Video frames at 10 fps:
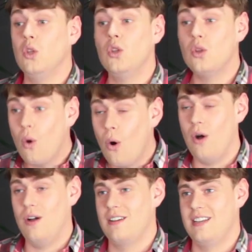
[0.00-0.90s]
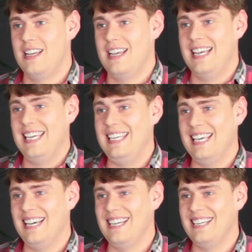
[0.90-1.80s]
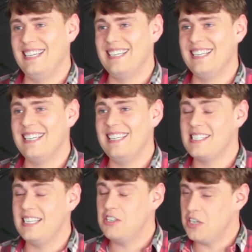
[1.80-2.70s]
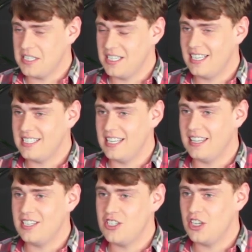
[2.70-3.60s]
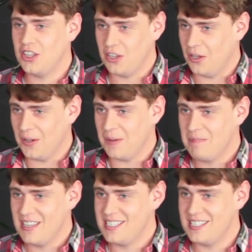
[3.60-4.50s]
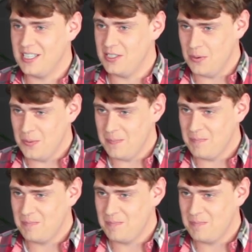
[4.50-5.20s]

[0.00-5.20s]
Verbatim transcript: Но я, если честно, где-то читал статью,